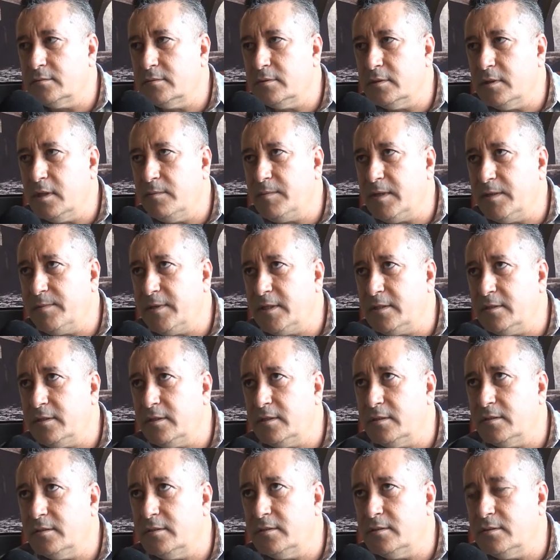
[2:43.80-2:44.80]
hemen hemen
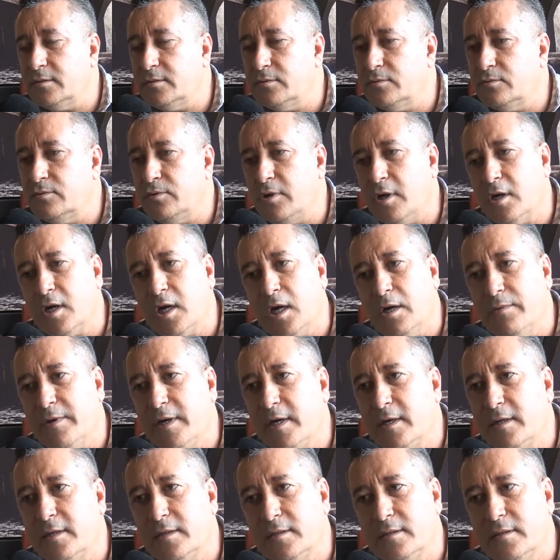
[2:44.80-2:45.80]
e, dünya
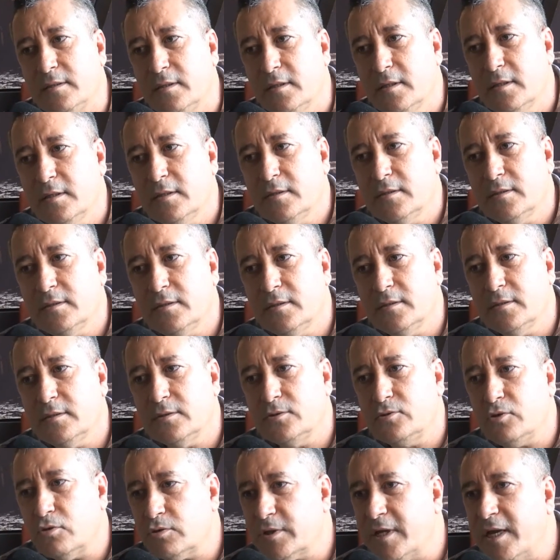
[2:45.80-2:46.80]
kahvelerinin e,
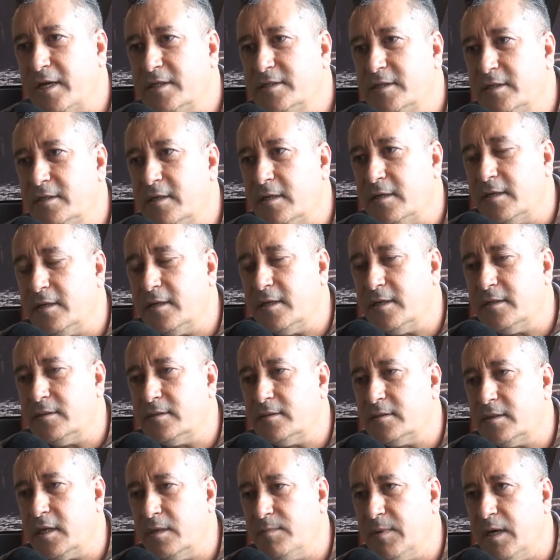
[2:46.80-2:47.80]
çok tercih edenlerin
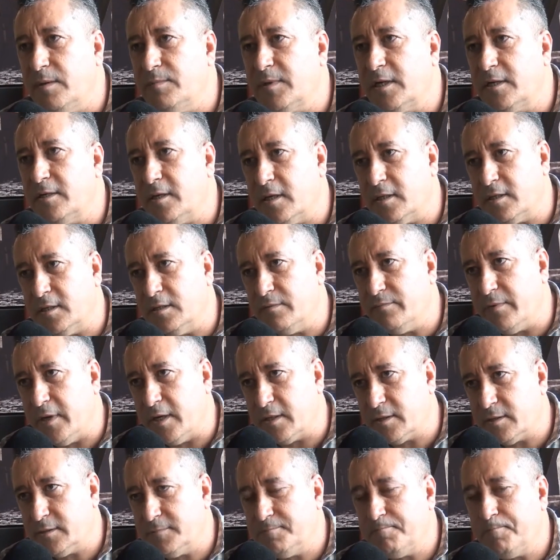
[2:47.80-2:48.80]
tamamına yakını
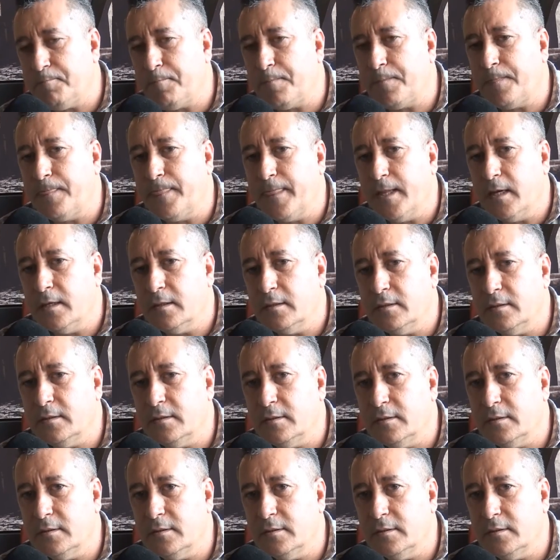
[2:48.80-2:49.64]
var. Ee, e,